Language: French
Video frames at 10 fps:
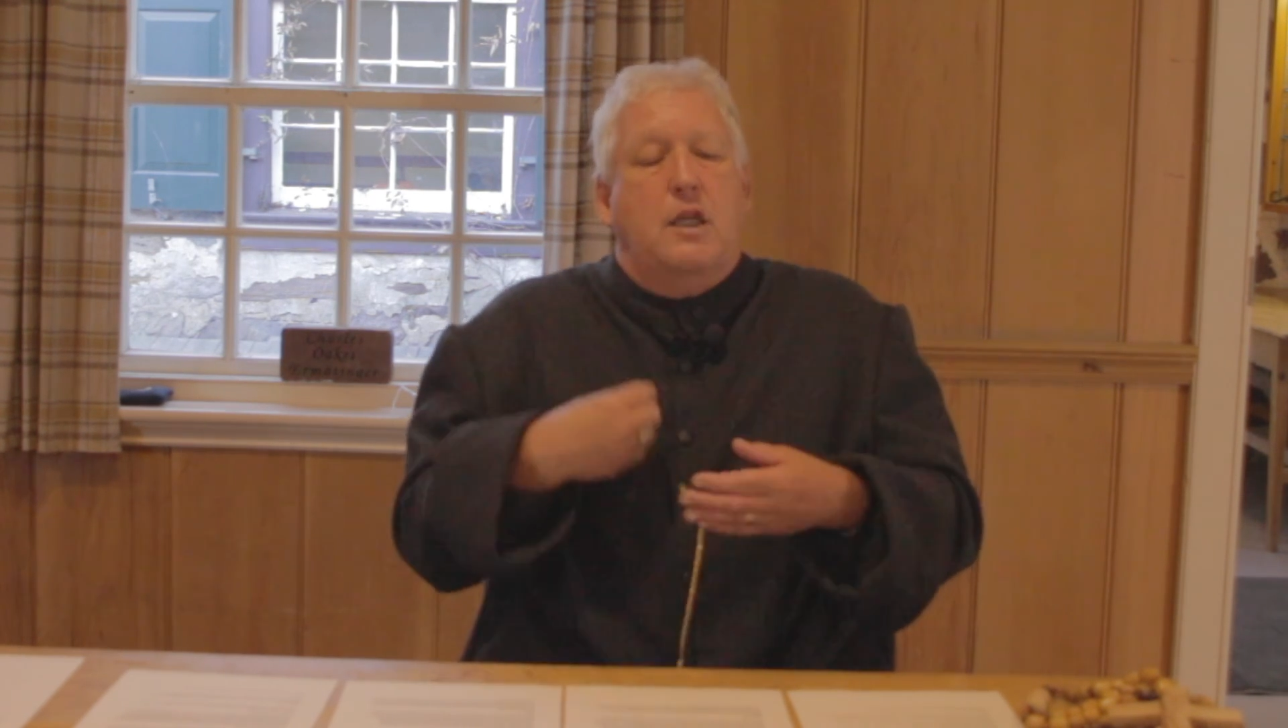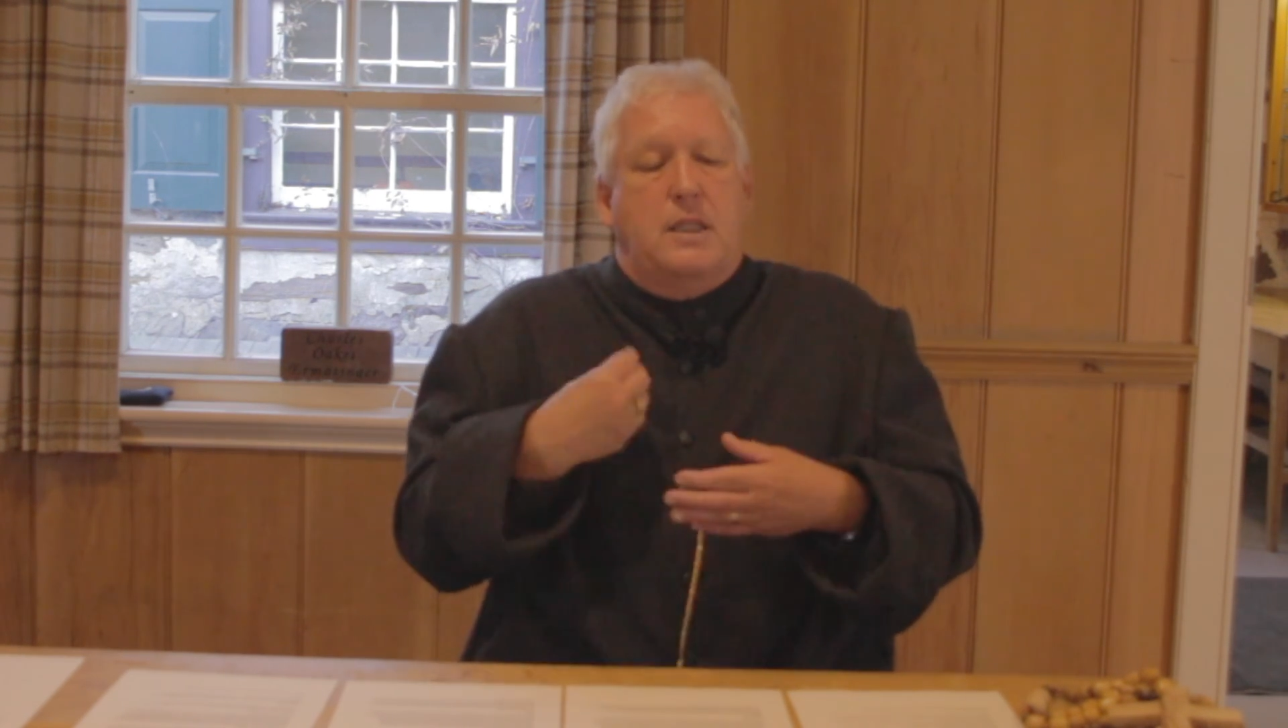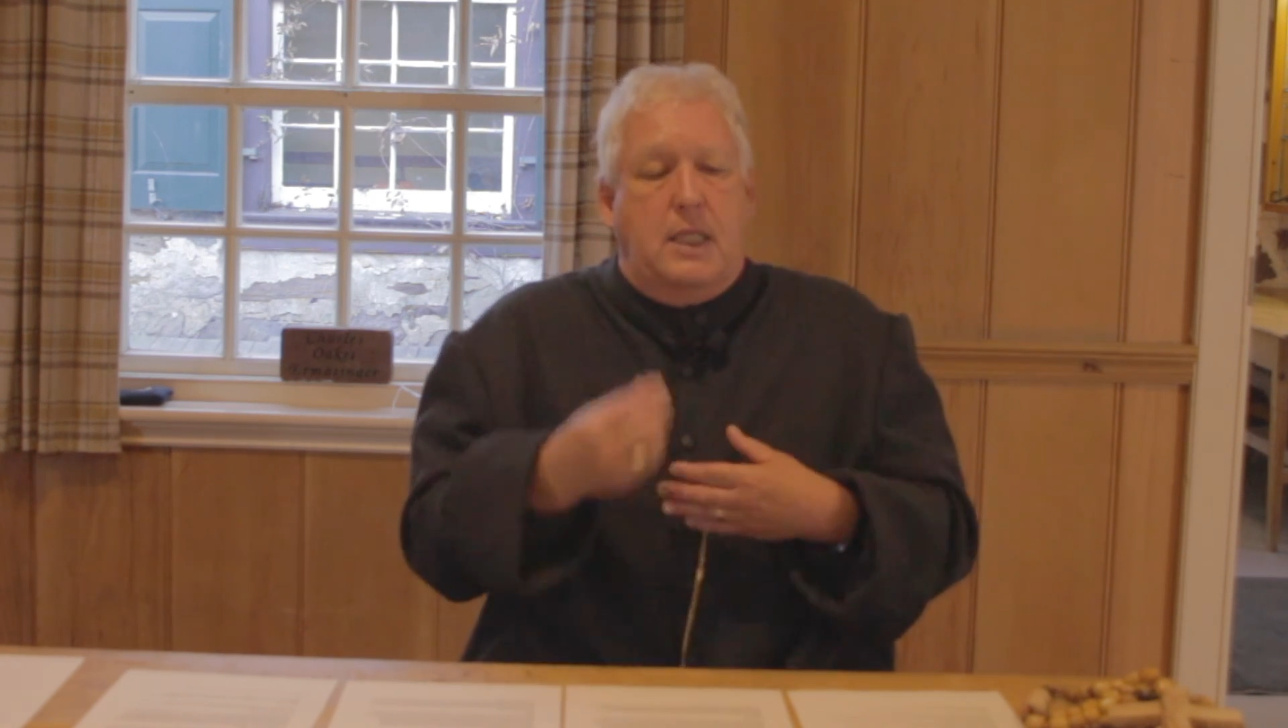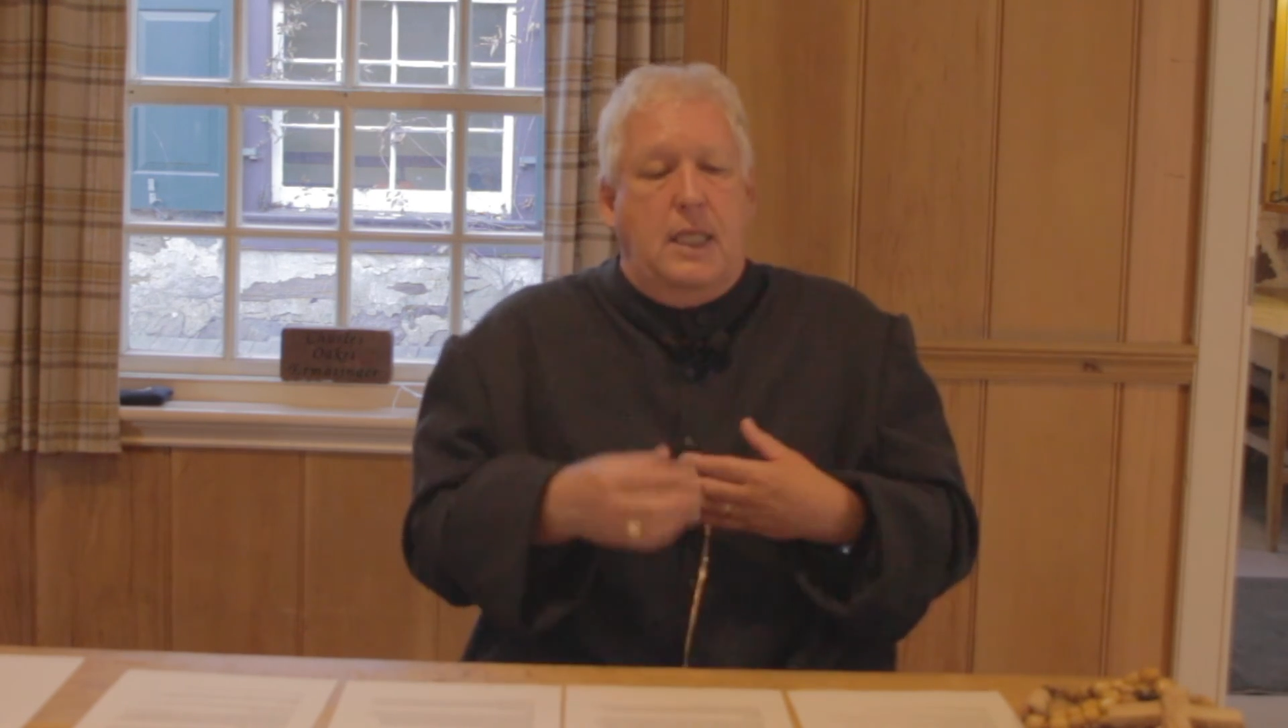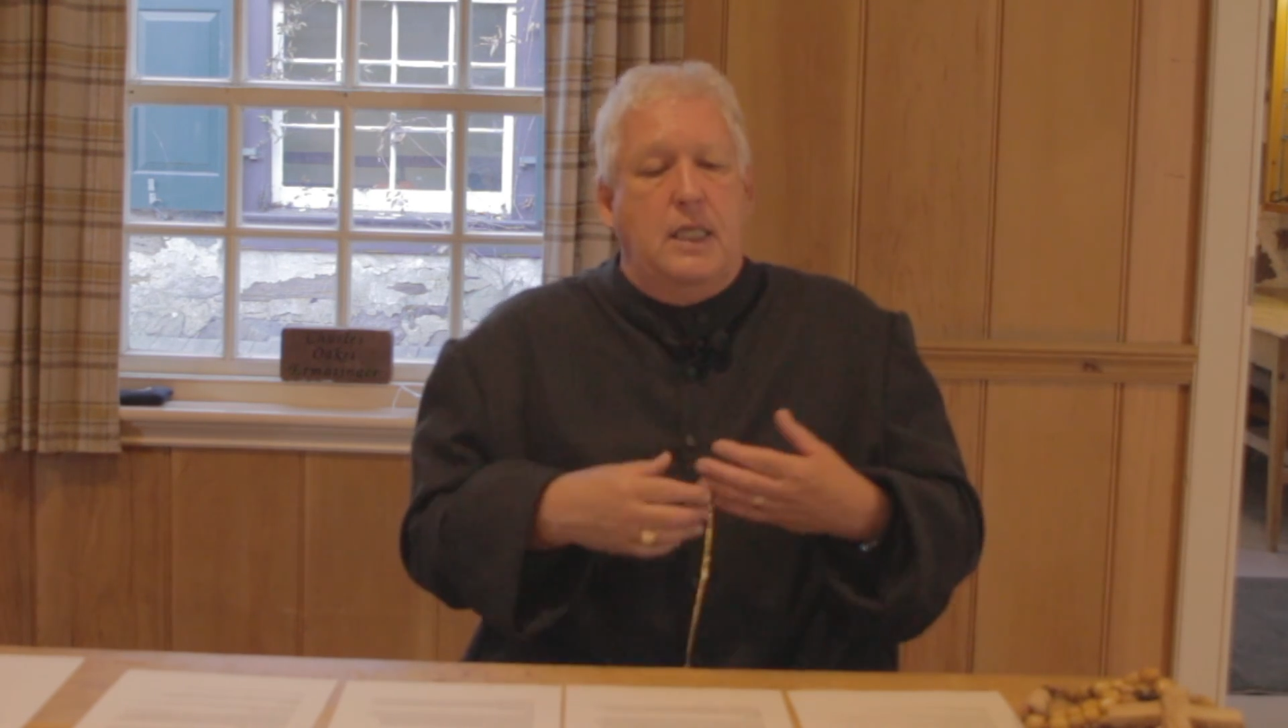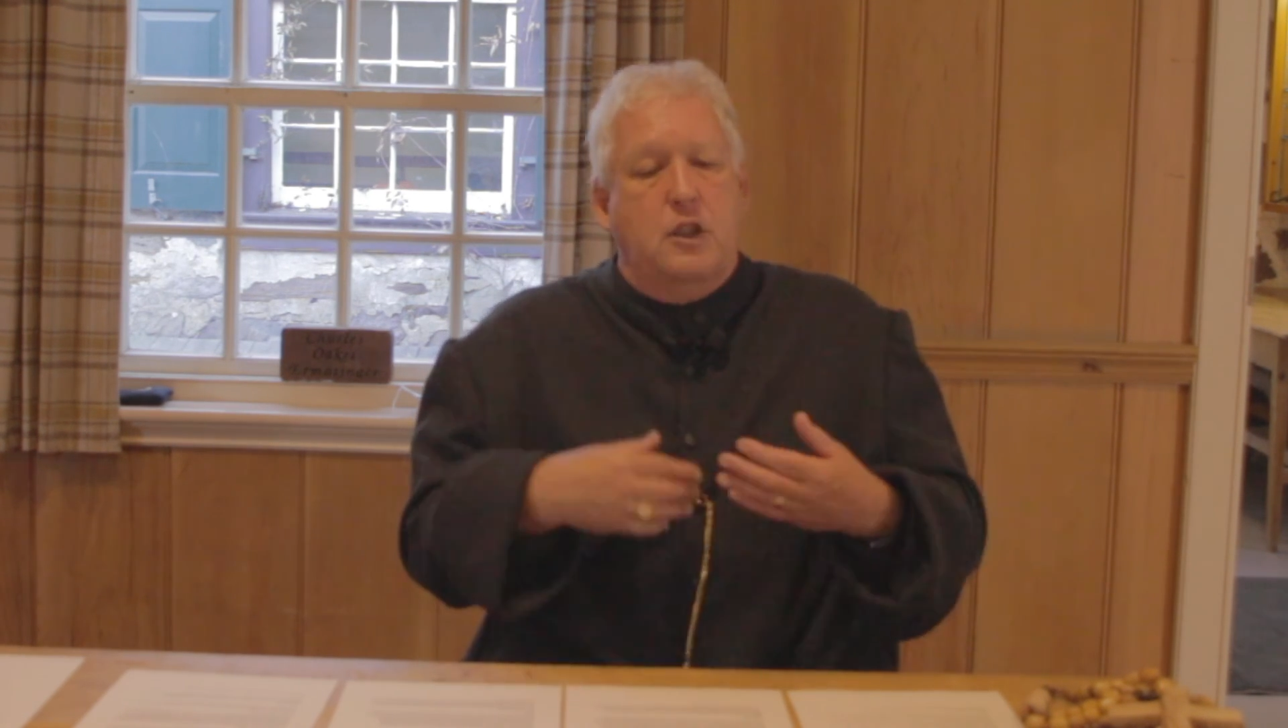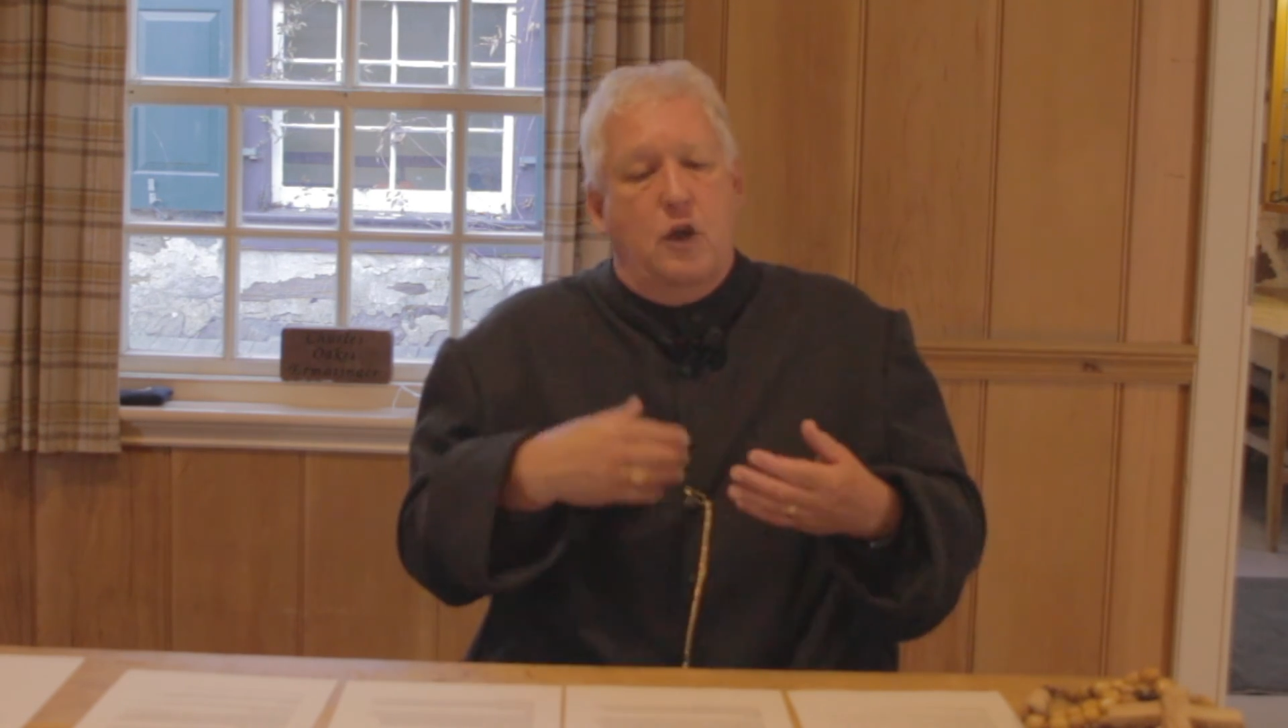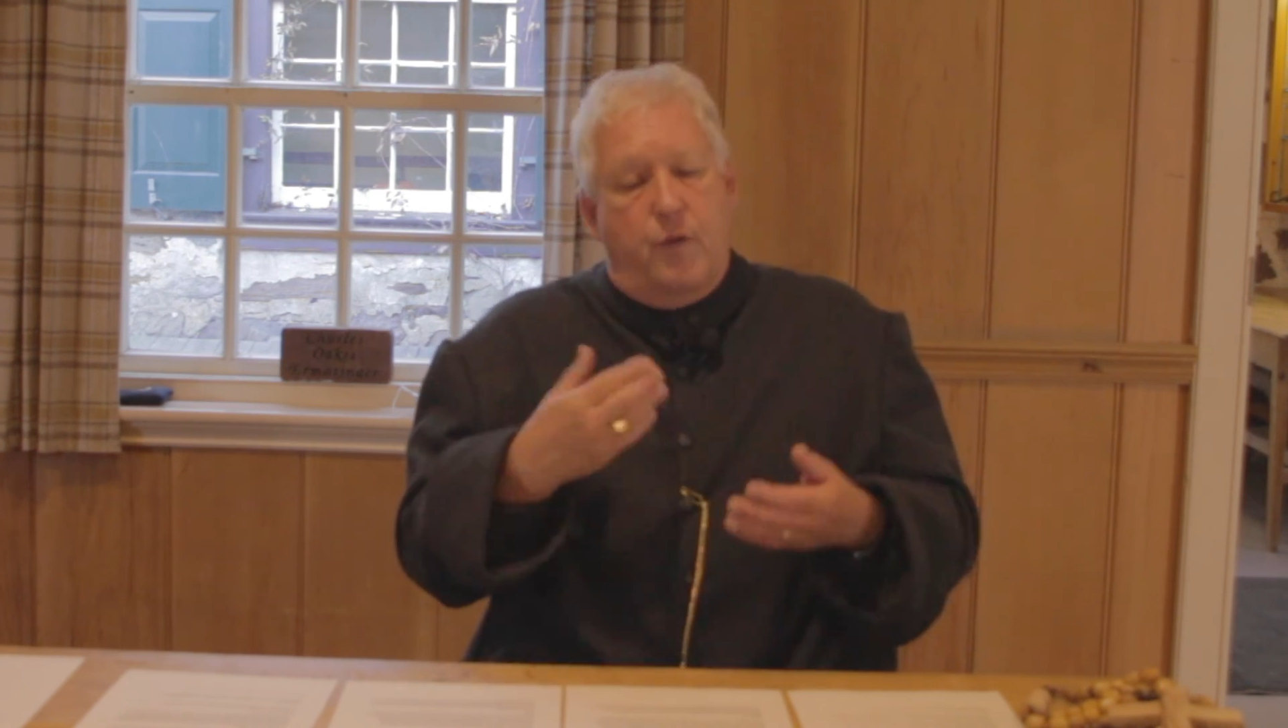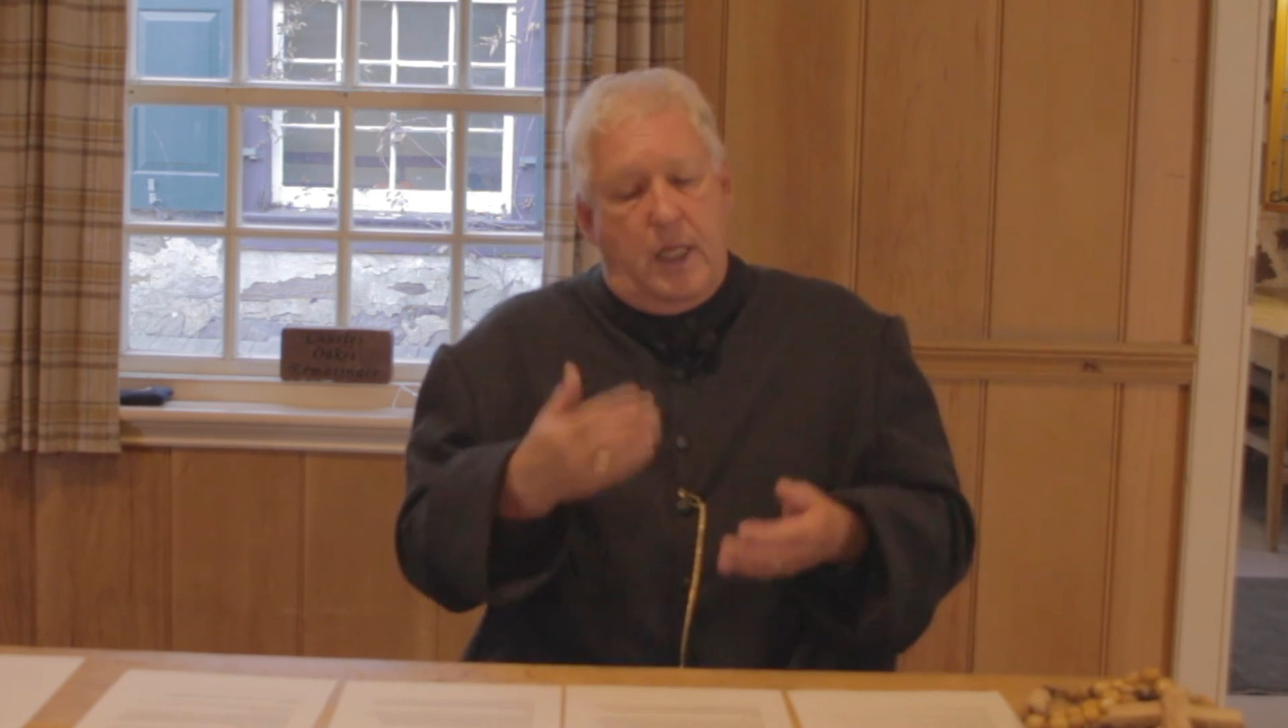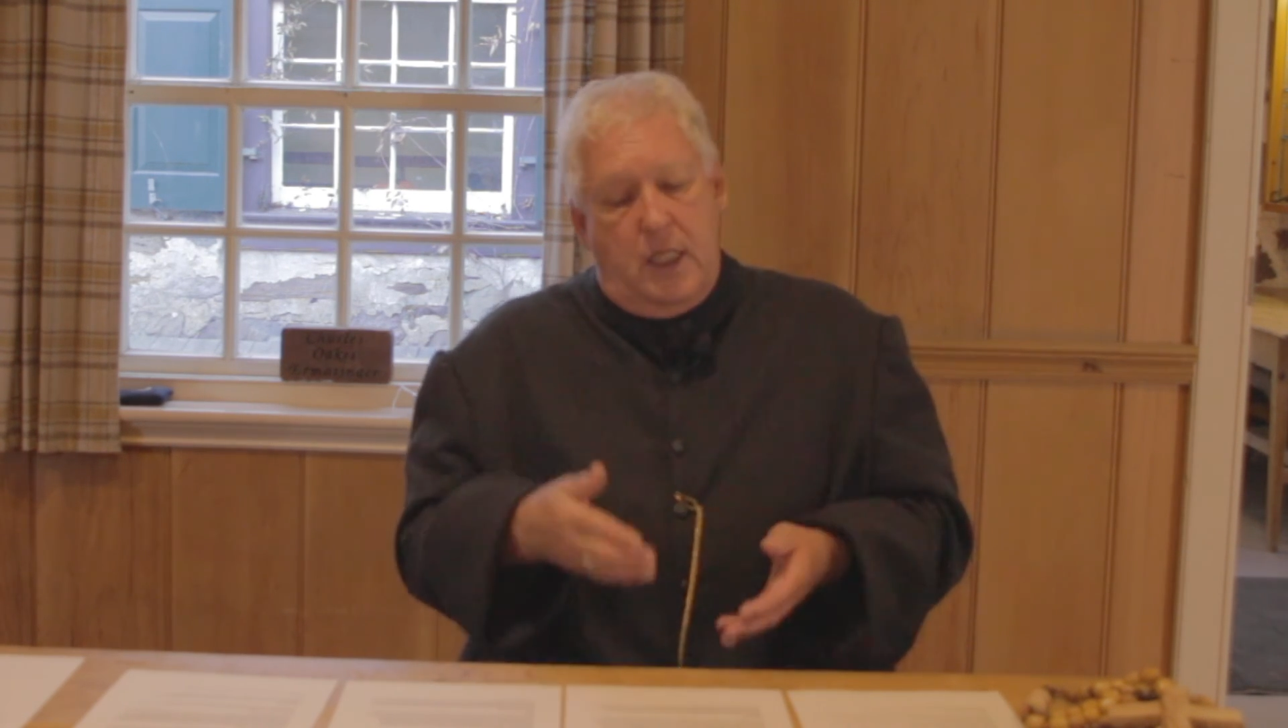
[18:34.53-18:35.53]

cette église-là vont